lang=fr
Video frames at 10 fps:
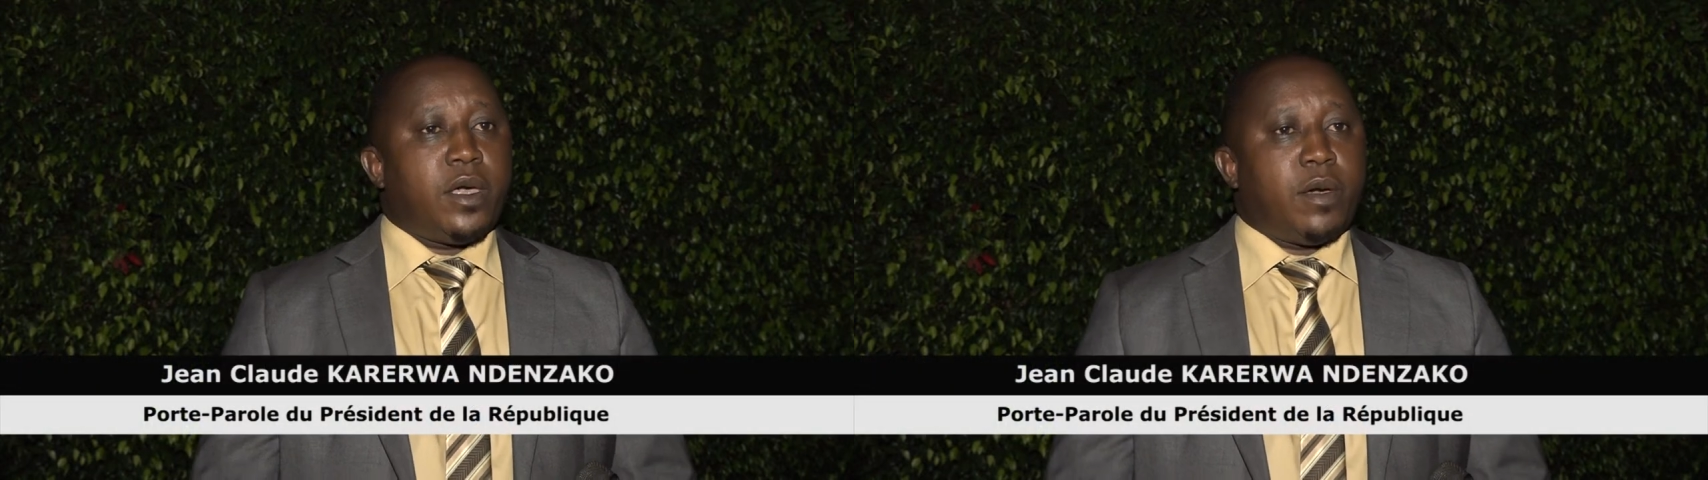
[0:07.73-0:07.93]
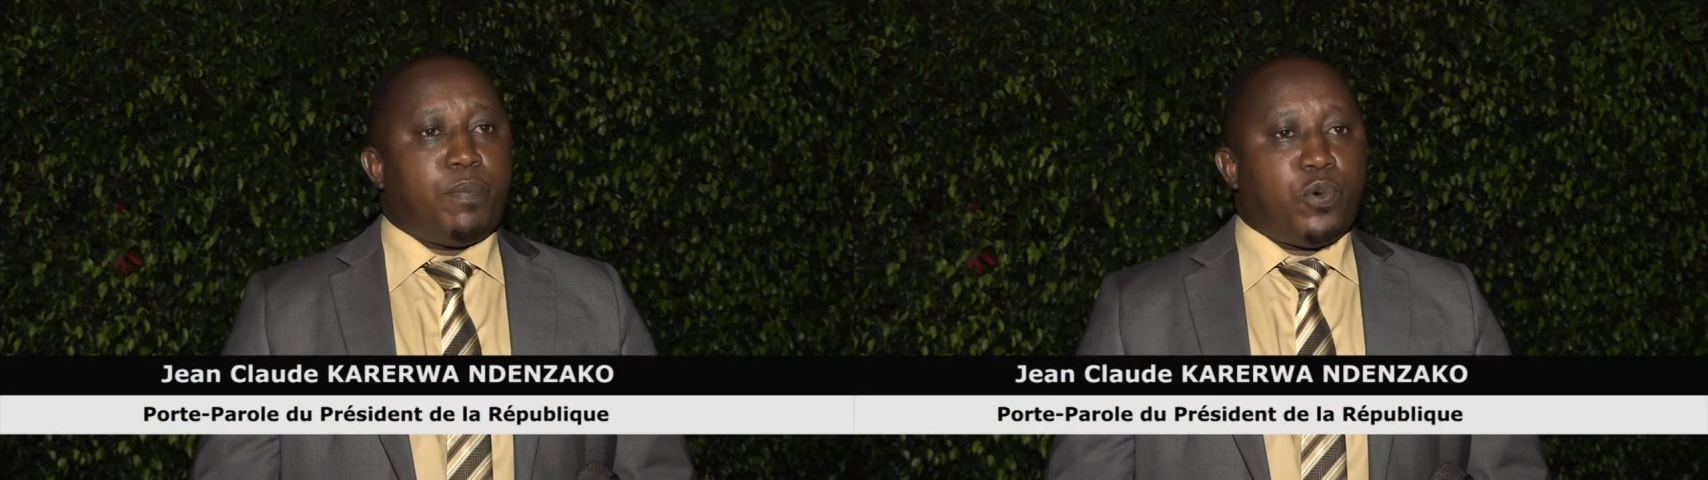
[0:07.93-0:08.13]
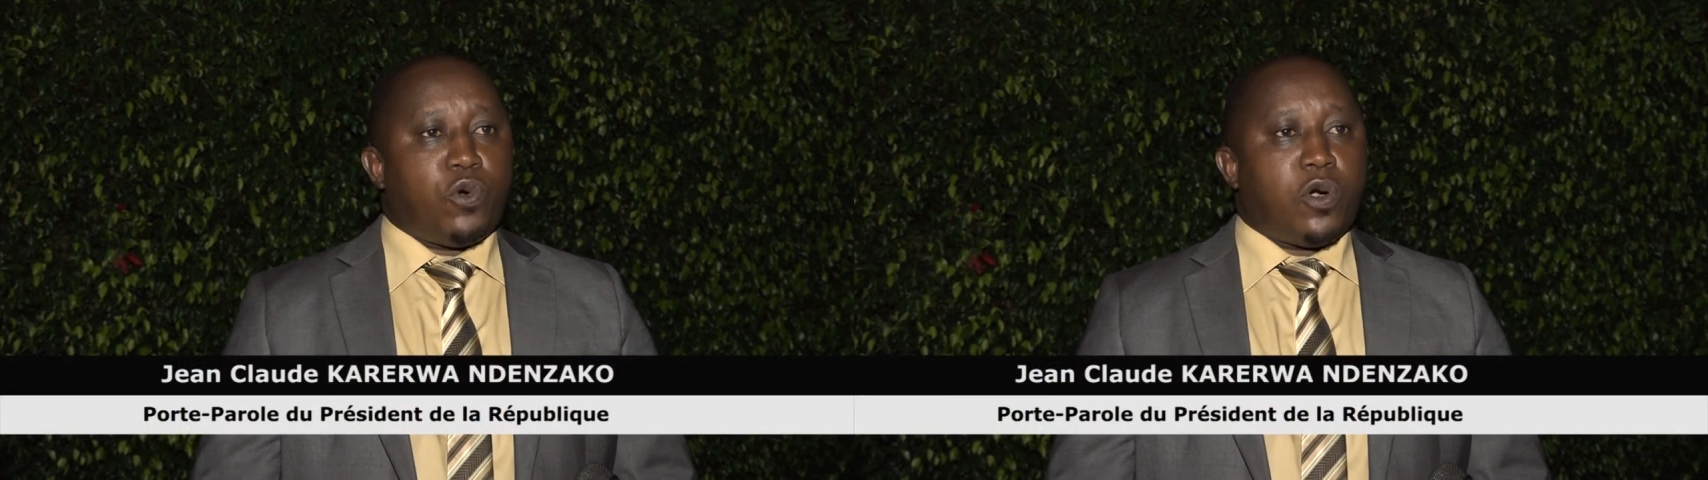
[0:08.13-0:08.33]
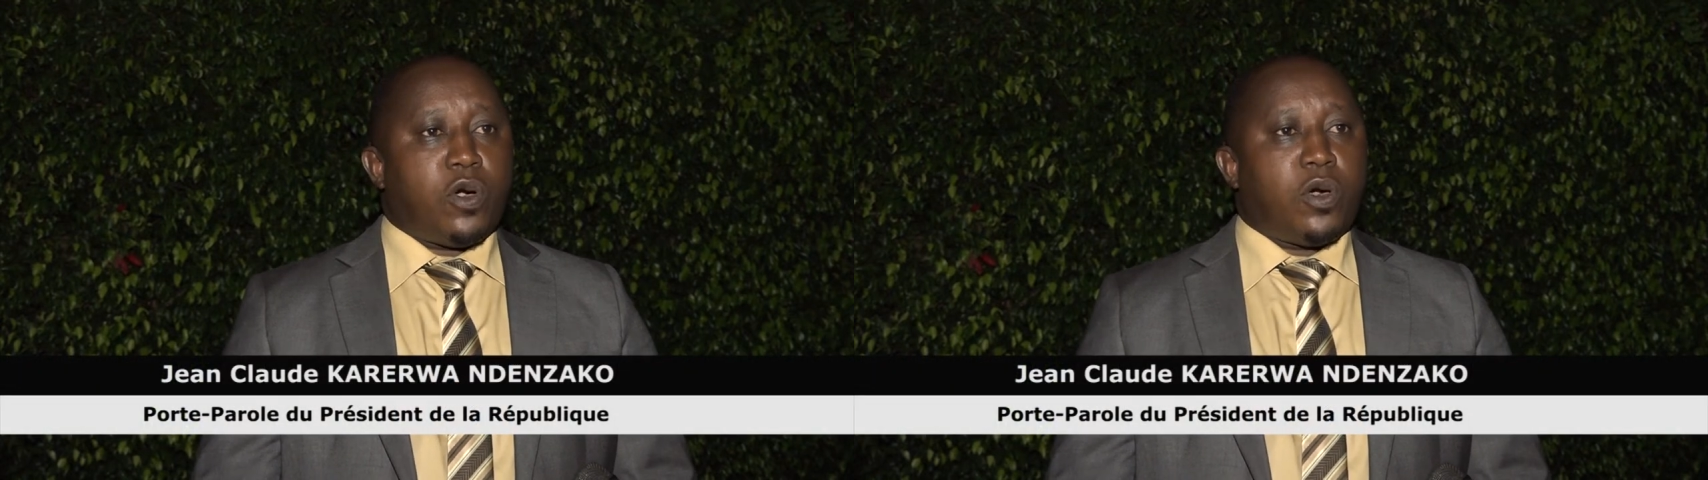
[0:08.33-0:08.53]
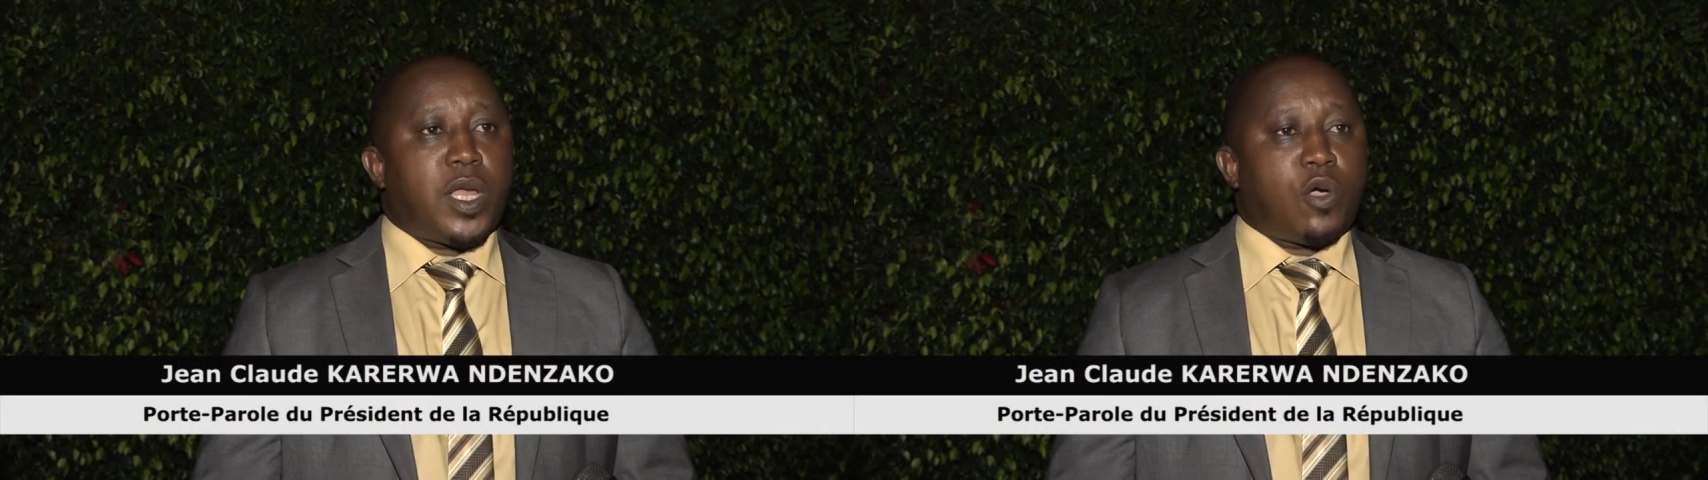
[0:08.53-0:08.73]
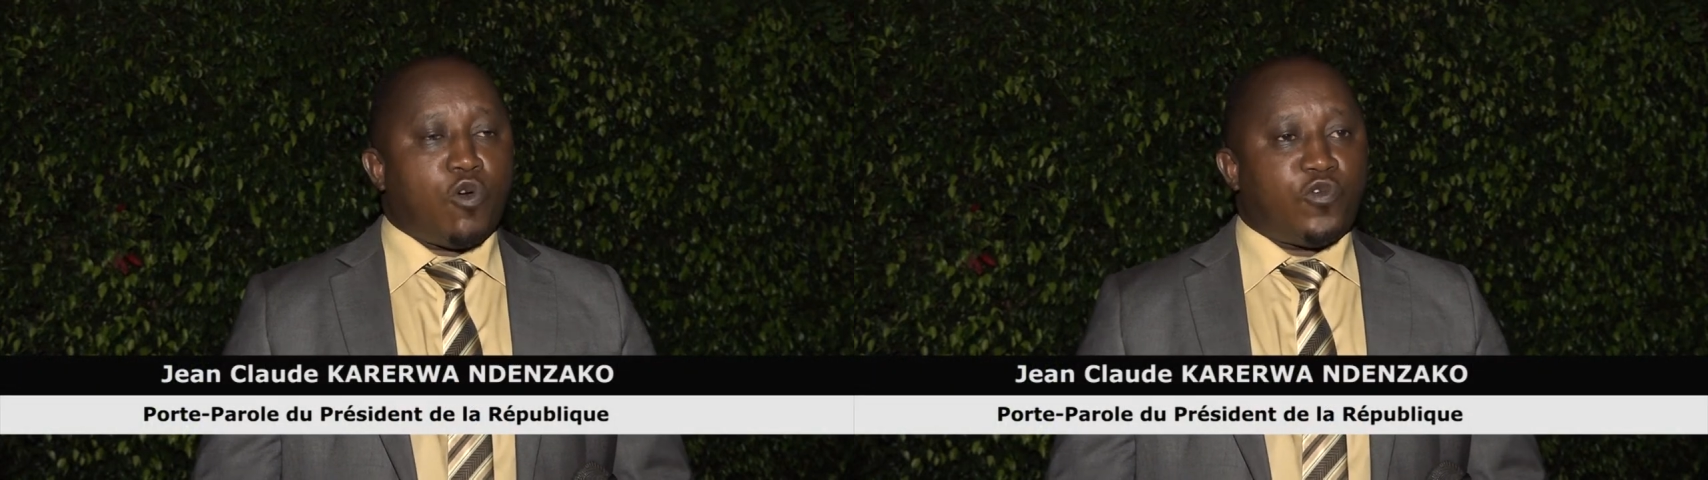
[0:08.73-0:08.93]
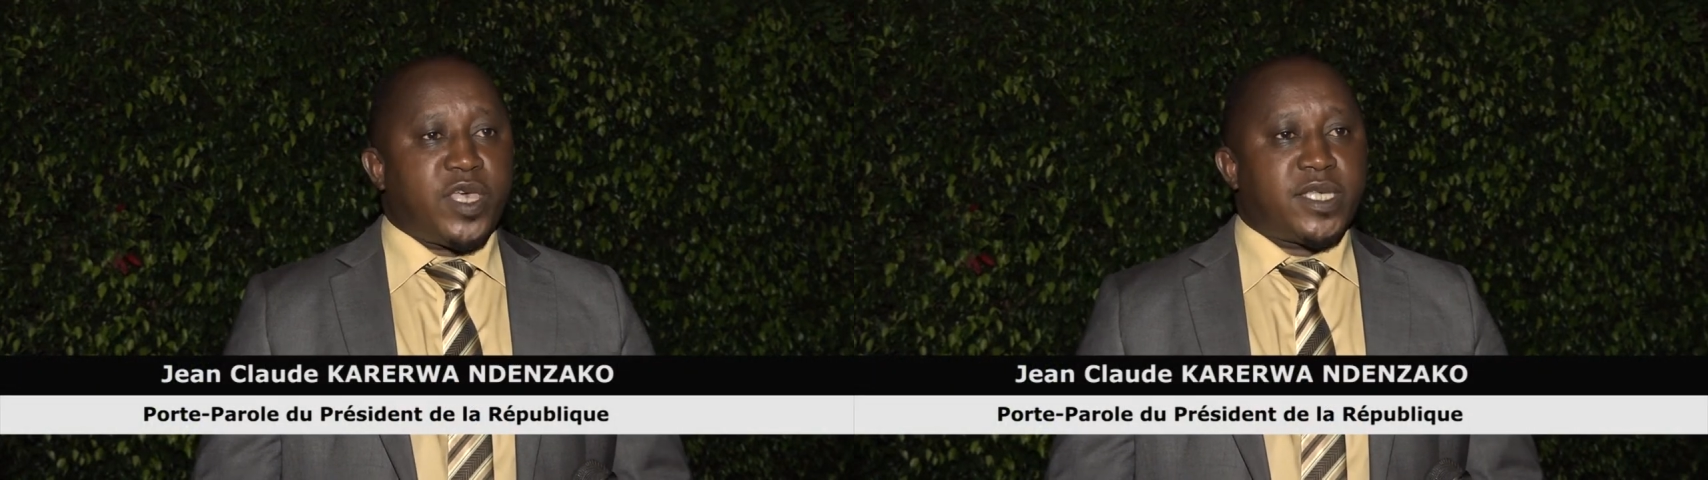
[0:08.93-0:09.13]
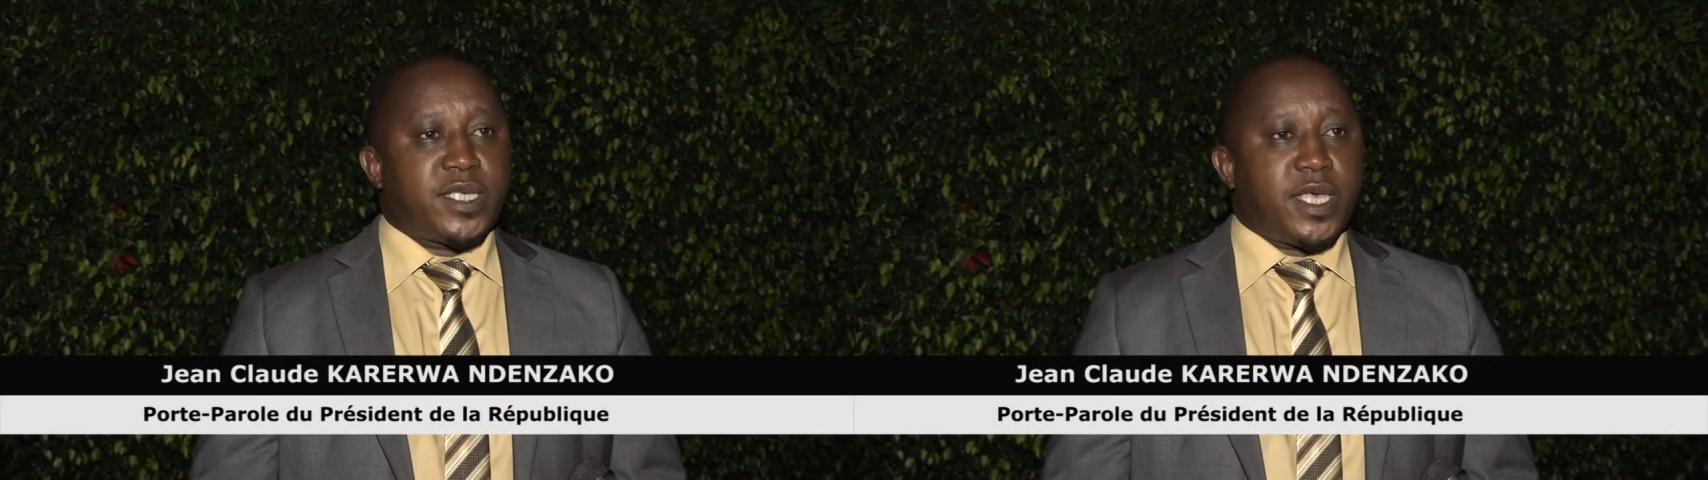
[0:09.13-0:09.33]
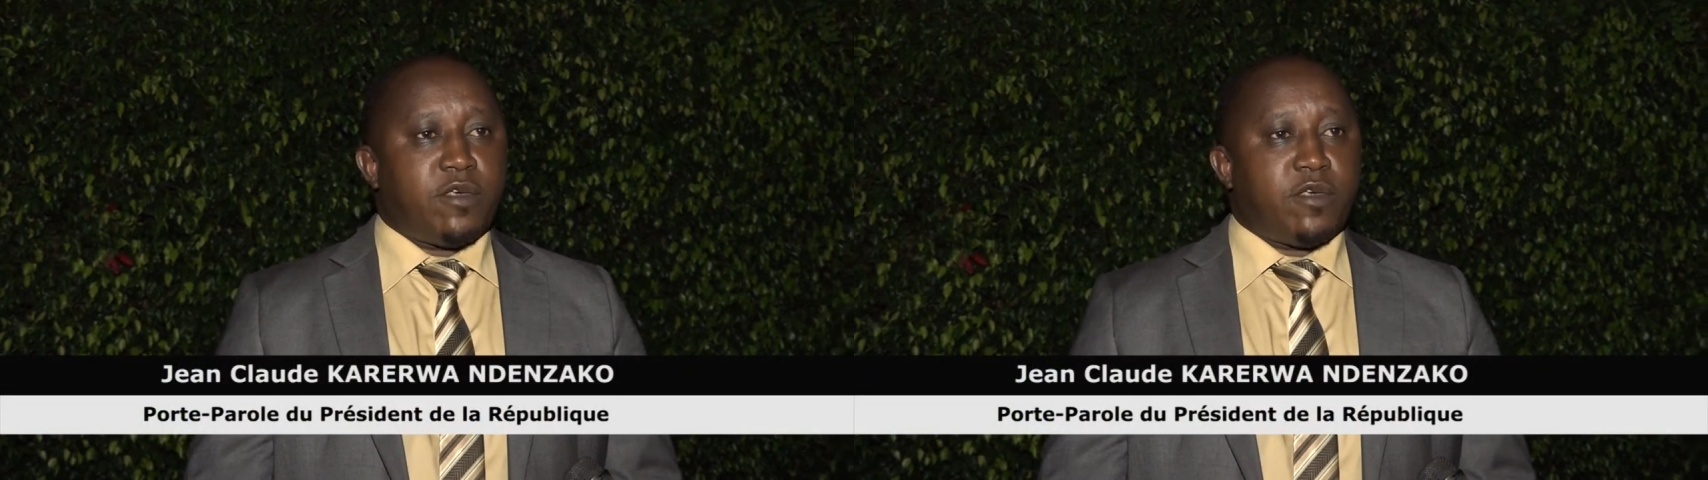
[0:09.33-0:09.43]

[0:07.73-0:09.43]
euh, pour euh, la confiance